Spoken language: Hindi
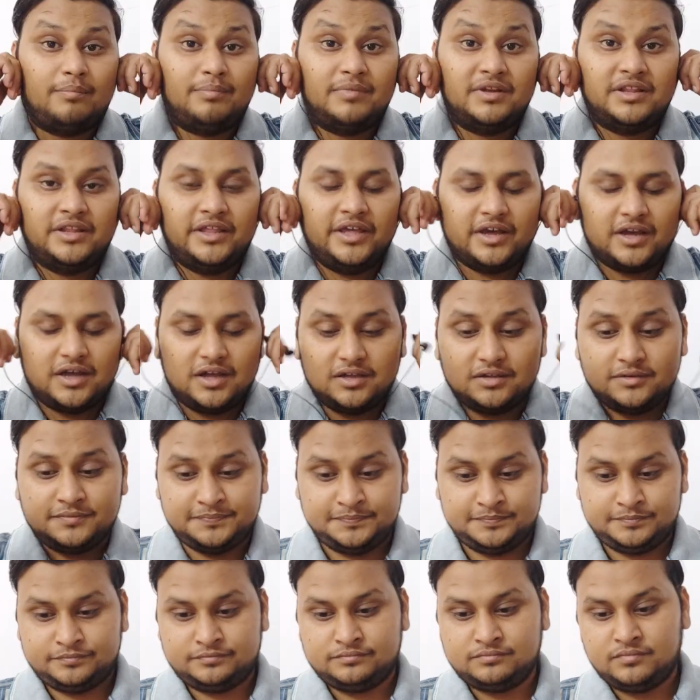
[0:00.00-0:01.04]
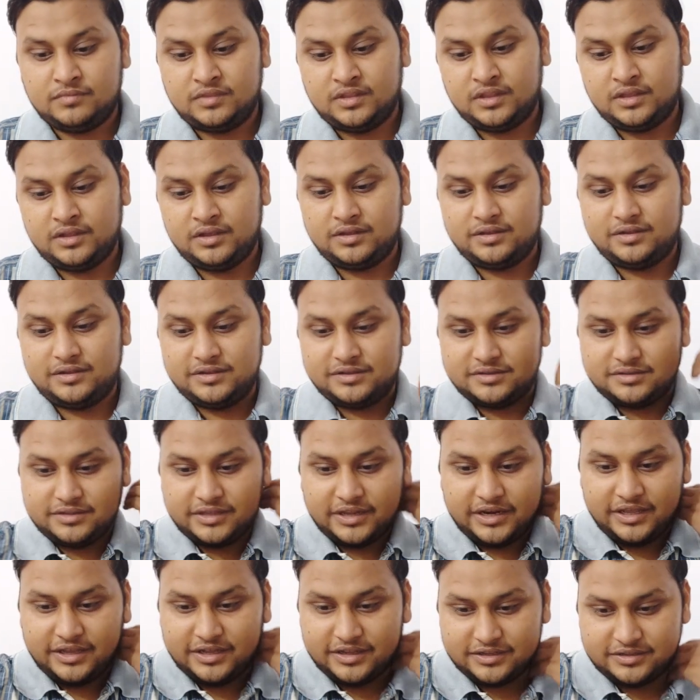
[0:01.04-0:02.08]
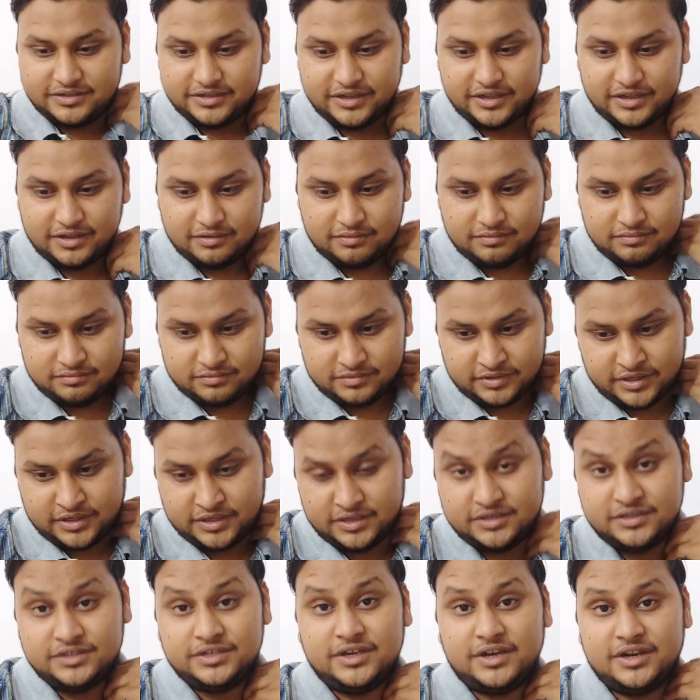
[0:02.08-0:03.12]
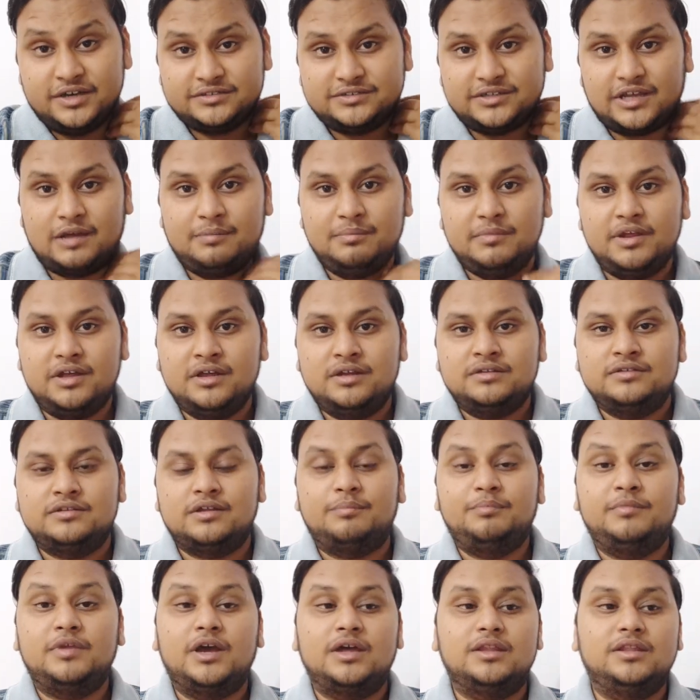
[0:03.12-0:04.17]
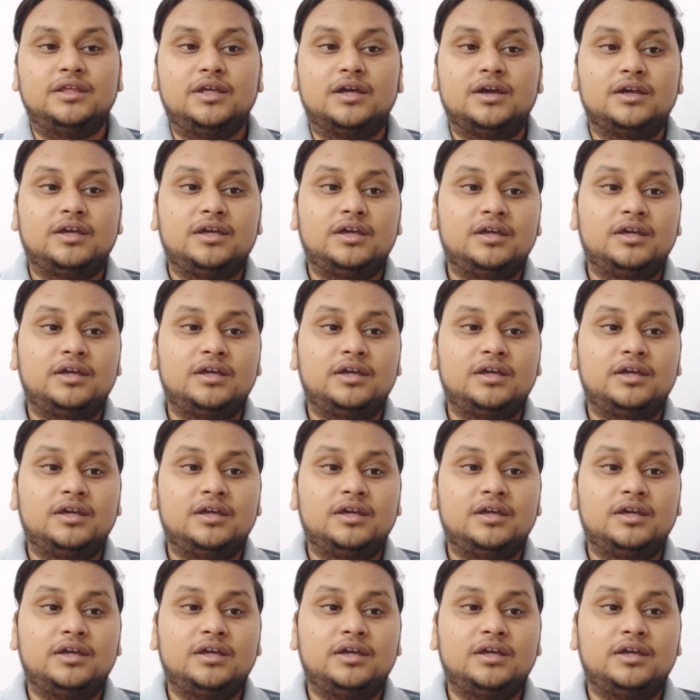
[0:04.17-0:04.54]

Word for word: आपने देखा किस तरीके से इंजीनियर साहब ने समझा दिया